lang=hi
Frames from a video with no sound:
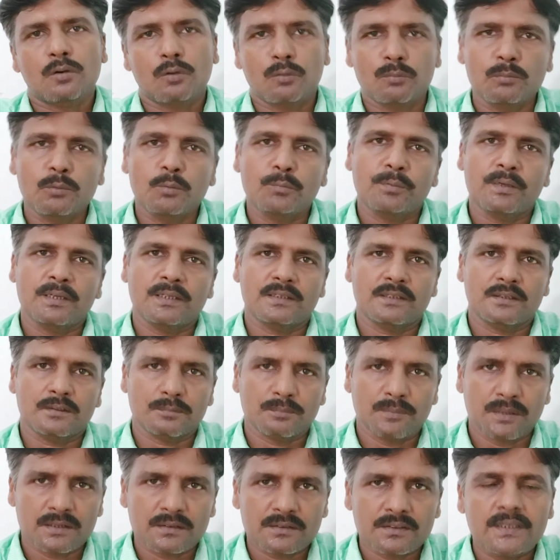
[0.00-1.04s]
होम्योपैथिक
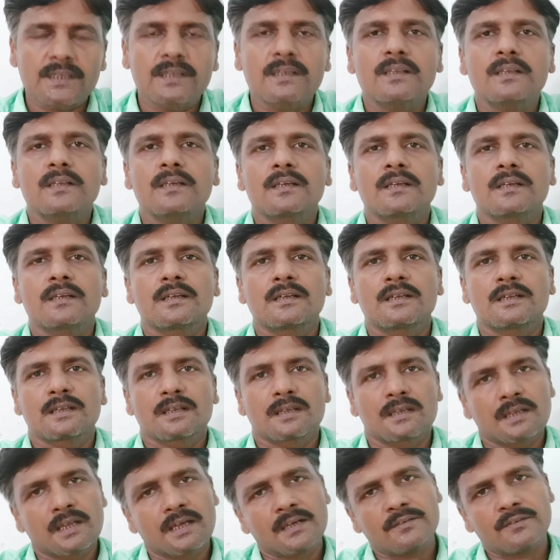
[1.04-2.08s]
मेडिसिन
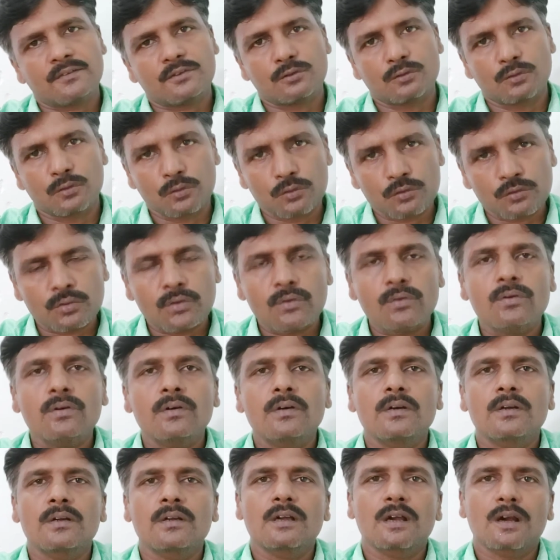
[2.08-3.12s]
नक्स 200
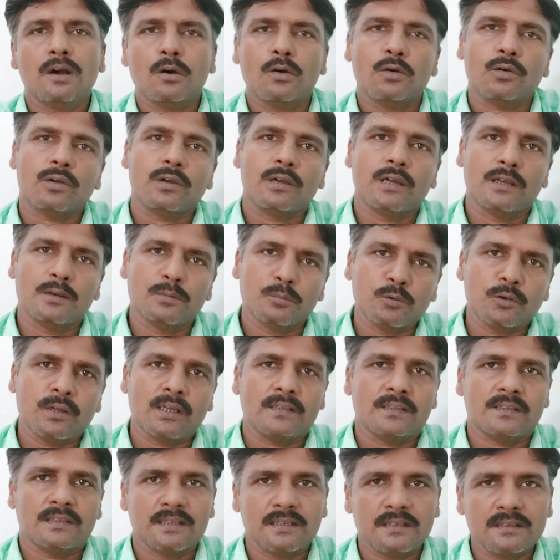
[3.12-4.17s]
और
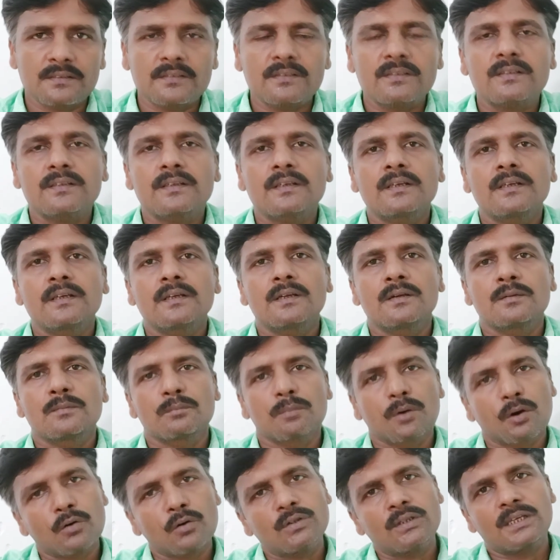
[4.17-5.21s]
एलमुना 30
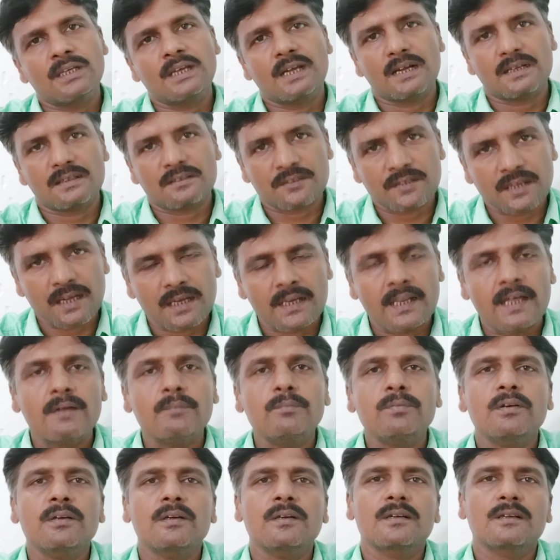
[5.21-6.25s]
बहुत ही अच्छा
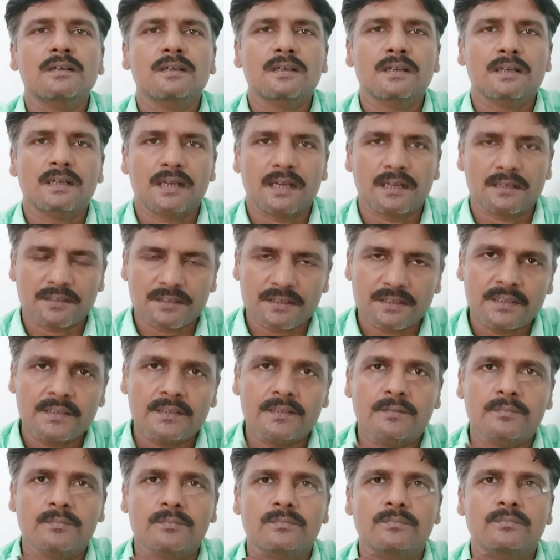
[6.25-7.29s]
लाभ करती
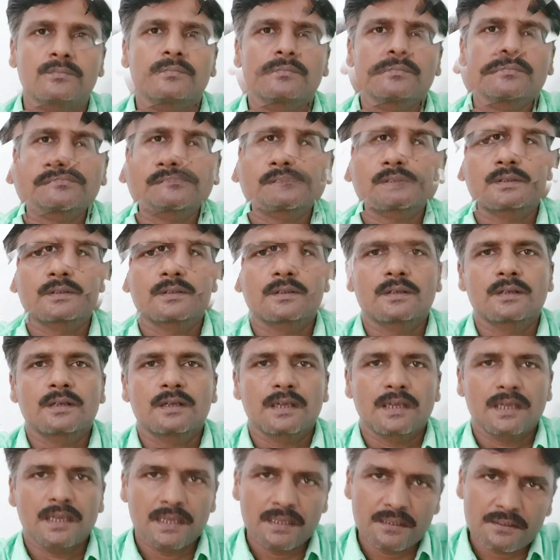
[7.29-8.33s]
हैं
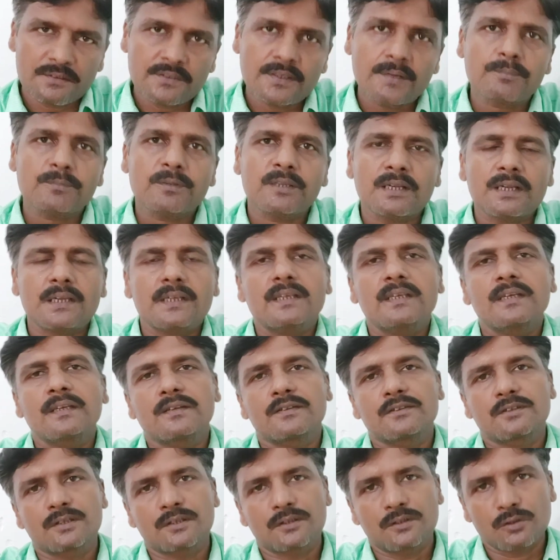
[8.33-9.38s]
इन सब तरह की
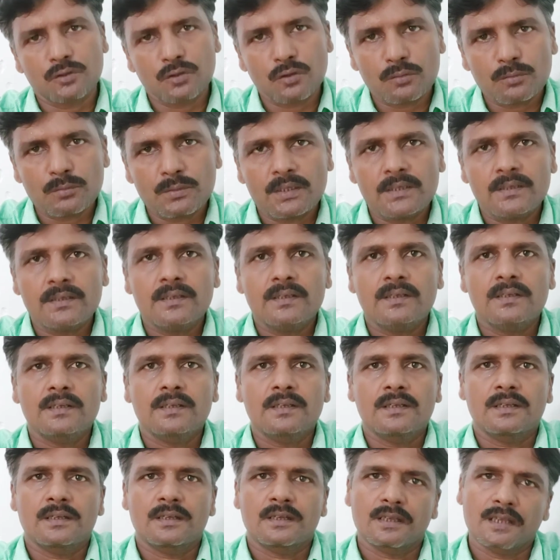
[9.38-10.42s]
स्थितियों में
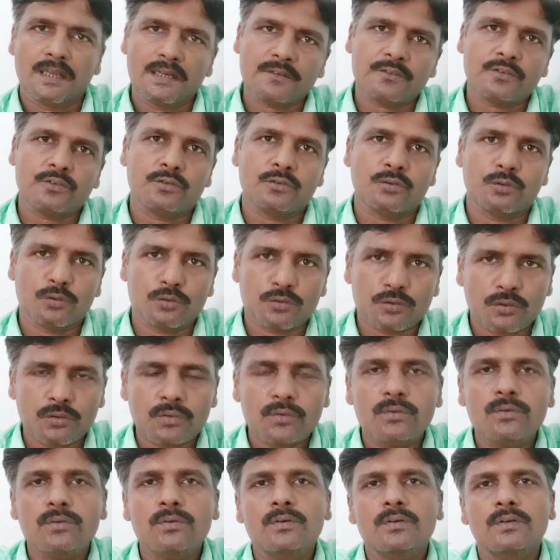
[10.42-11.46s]
नक्स 200